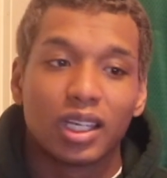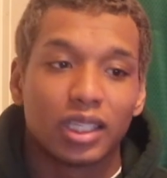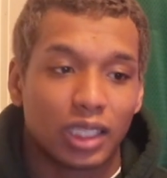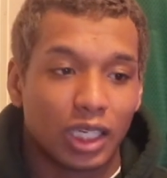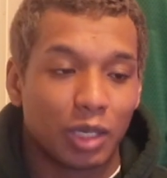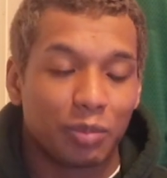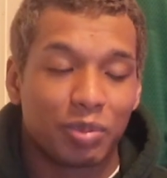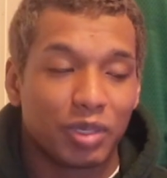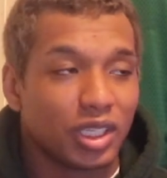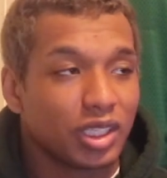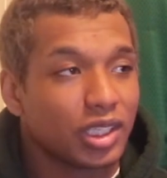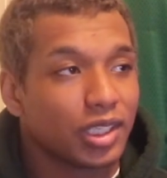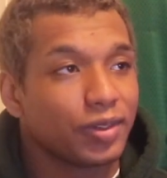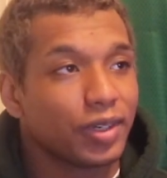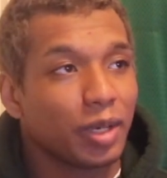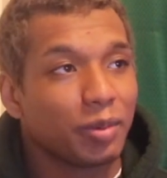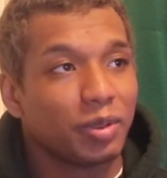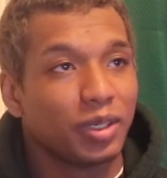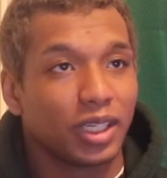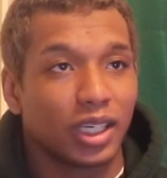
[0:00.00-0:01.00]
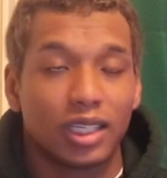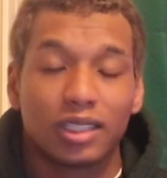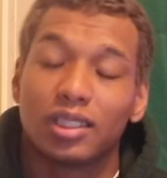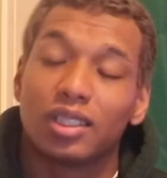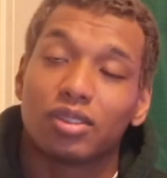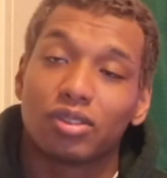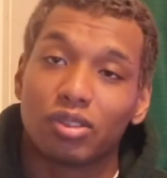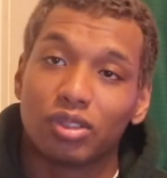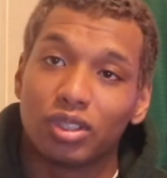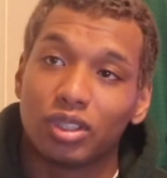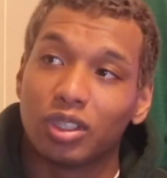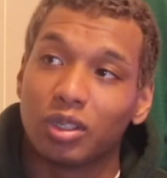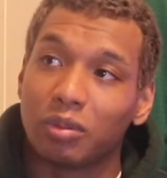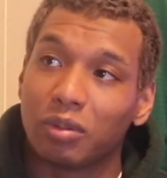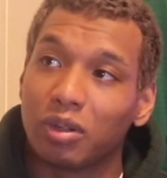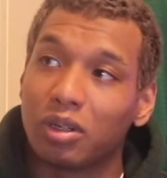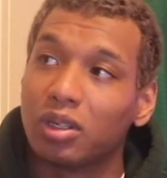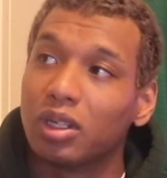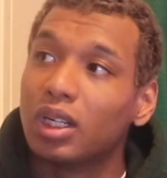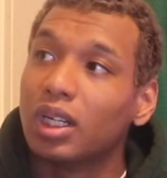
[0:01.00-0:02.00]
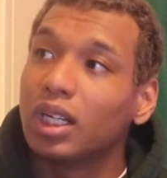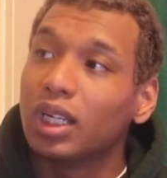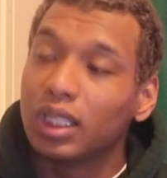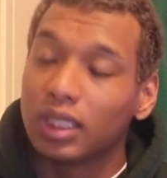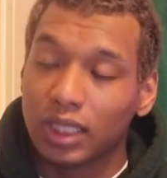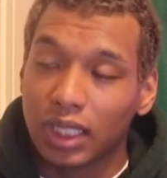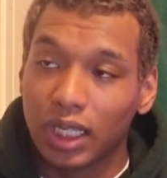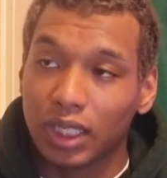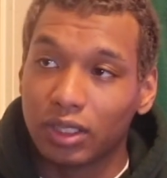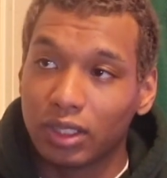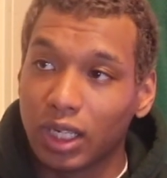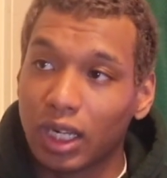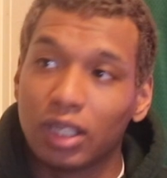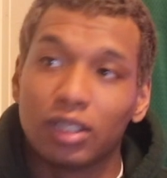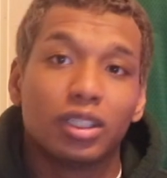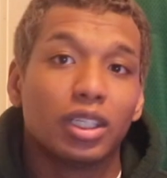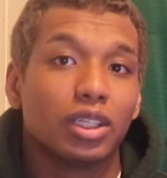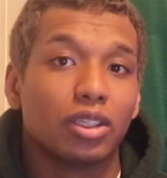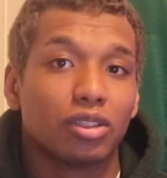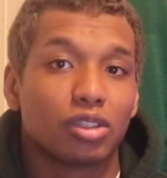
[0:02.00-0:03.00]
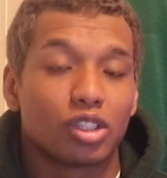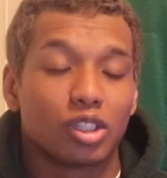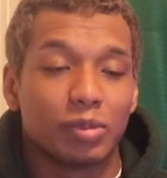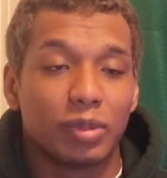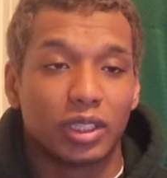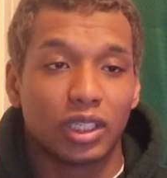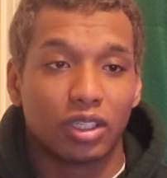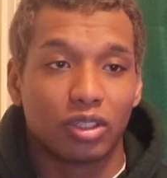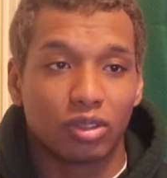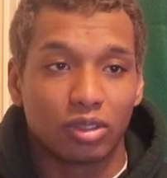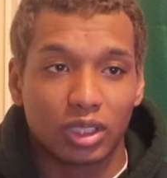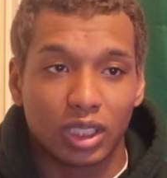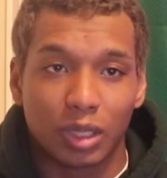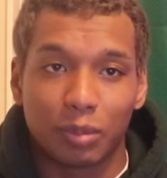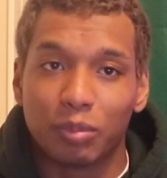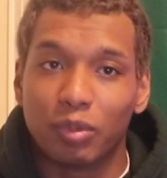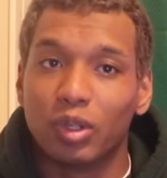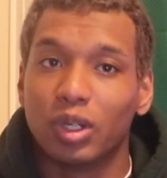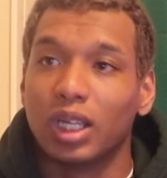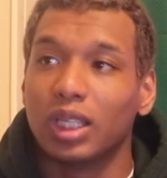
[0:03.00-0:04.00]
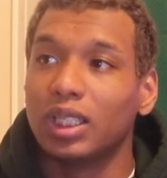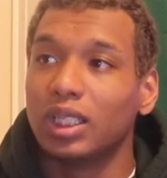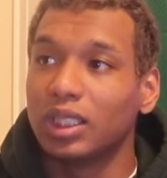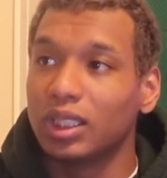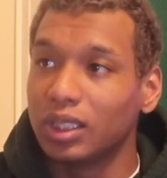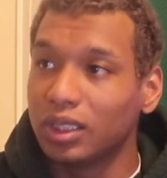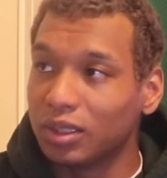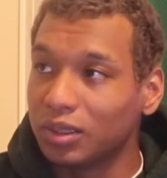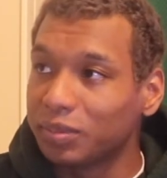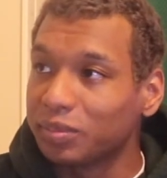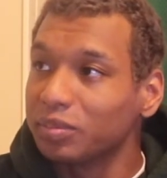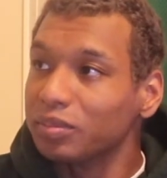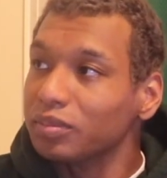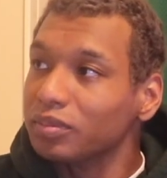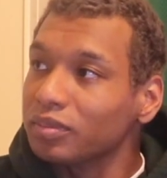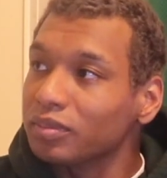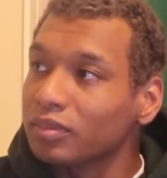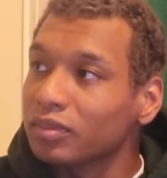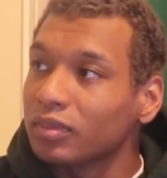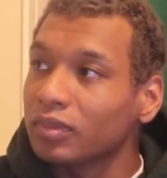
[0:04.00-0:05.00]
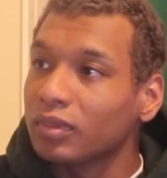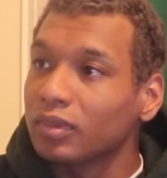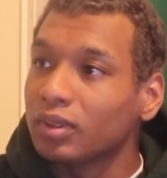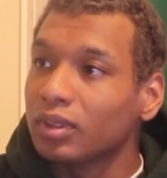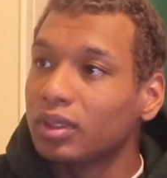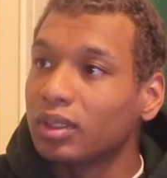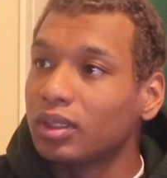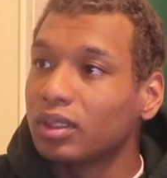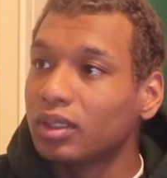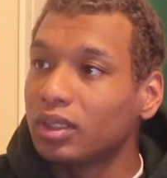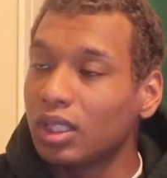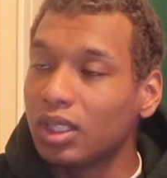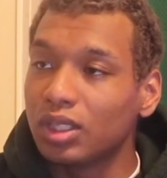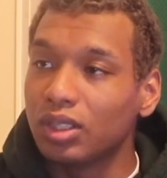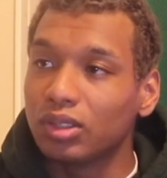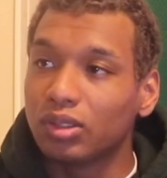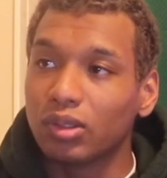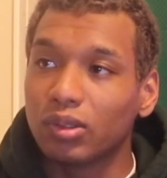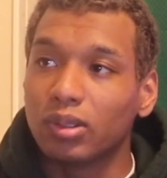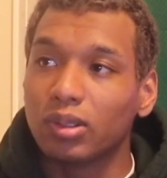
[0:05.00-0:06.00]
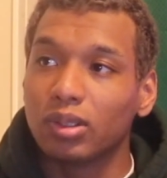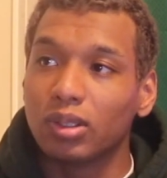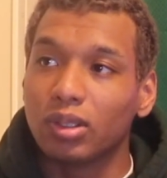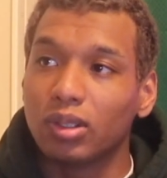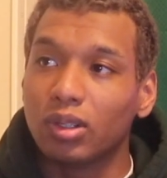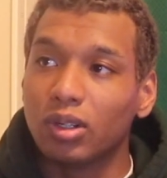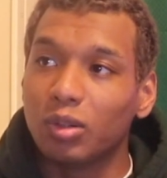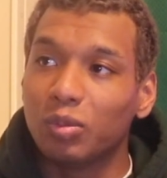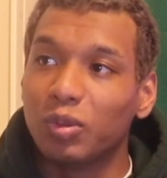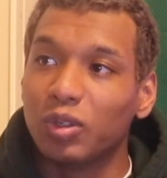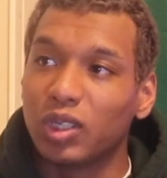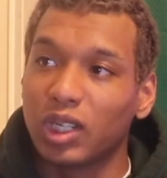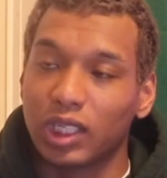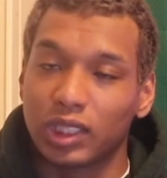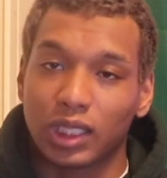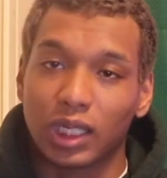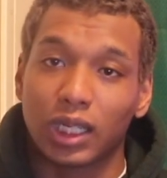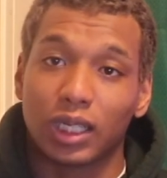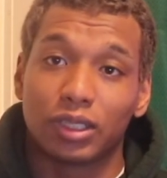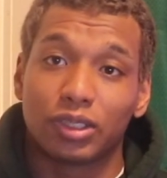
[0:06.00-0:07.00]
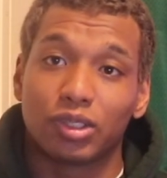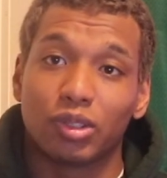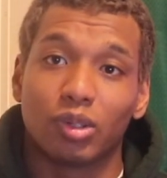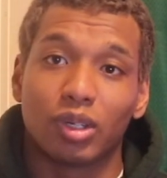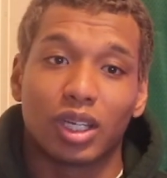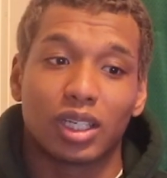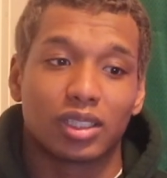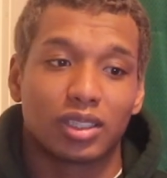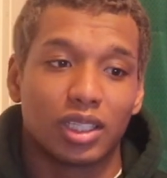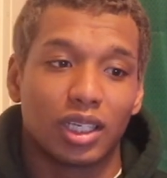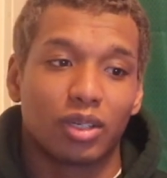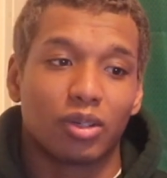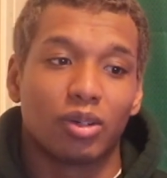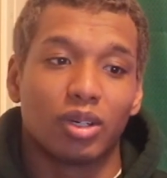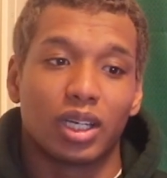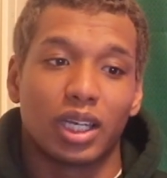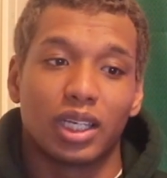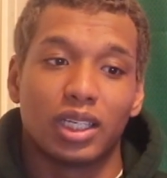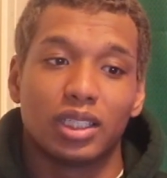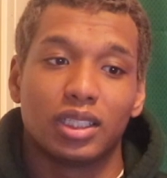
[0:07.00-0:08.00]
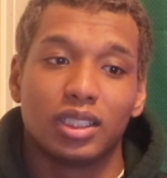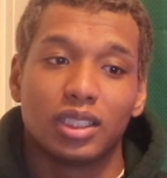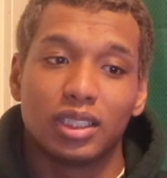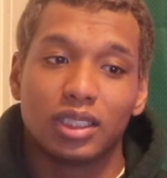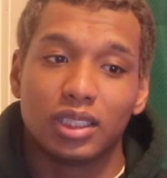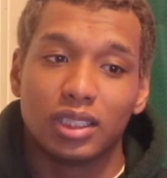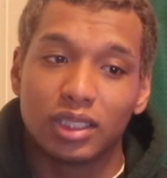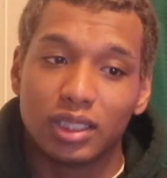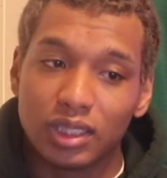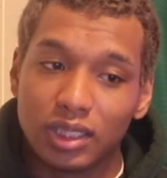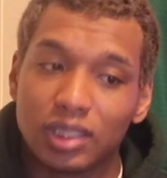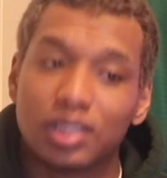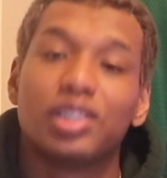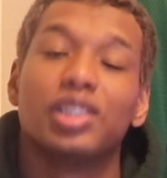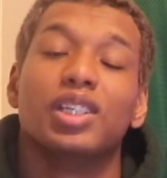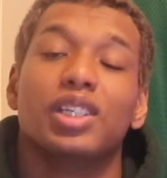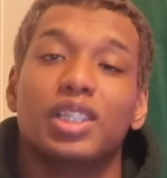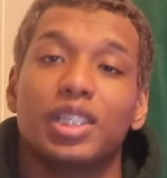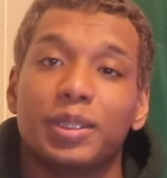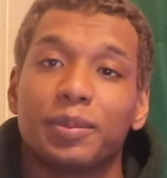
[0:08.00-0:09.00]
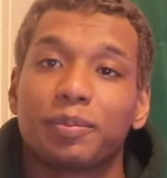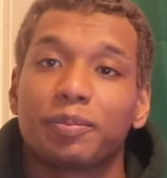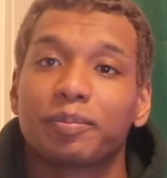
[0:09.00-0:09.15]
ただ PG5 に関してはそういうのもないのである程度全てのことが網羅できるっていうところを僕は高く評価して今回1位に